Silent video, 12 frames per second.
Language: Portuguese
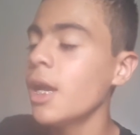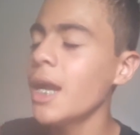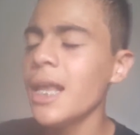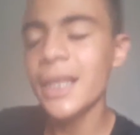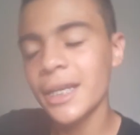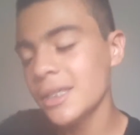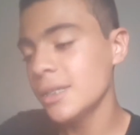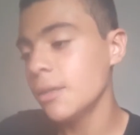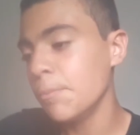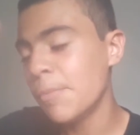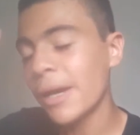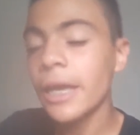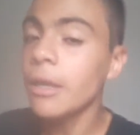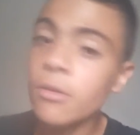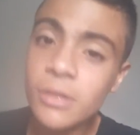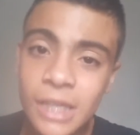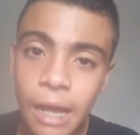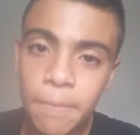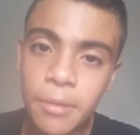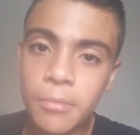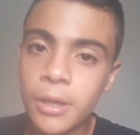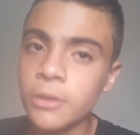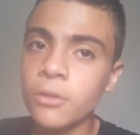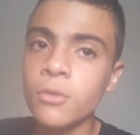Galera, assim, pra quem não sabe,
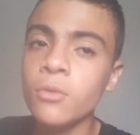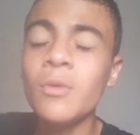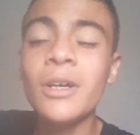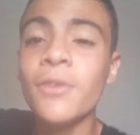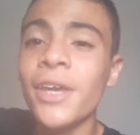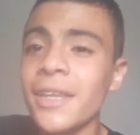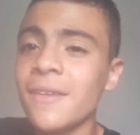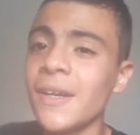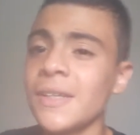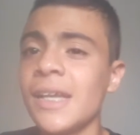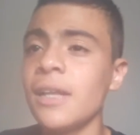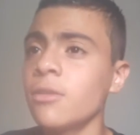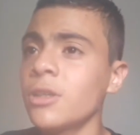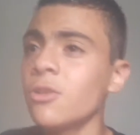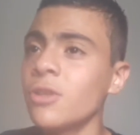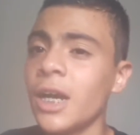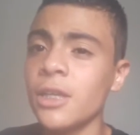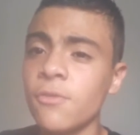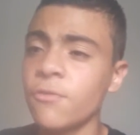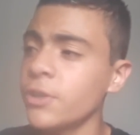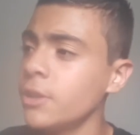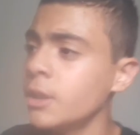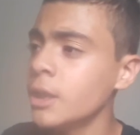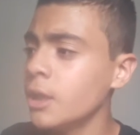mano, no ano retrasado, que no caso
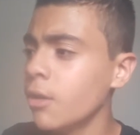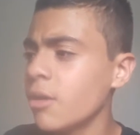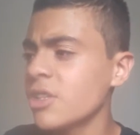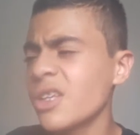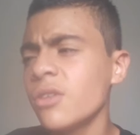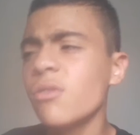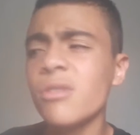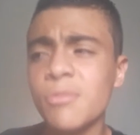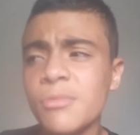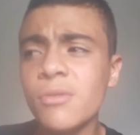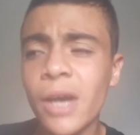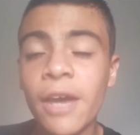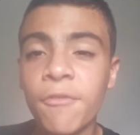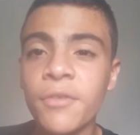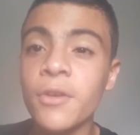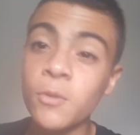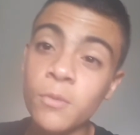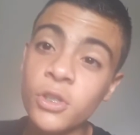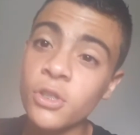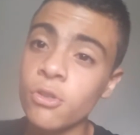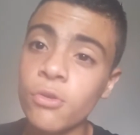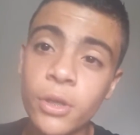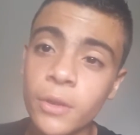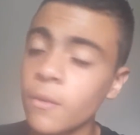foi em, acho que em 2000, é, foi
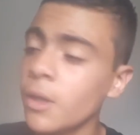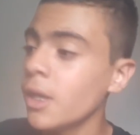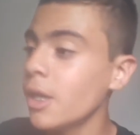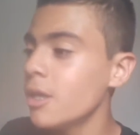2018,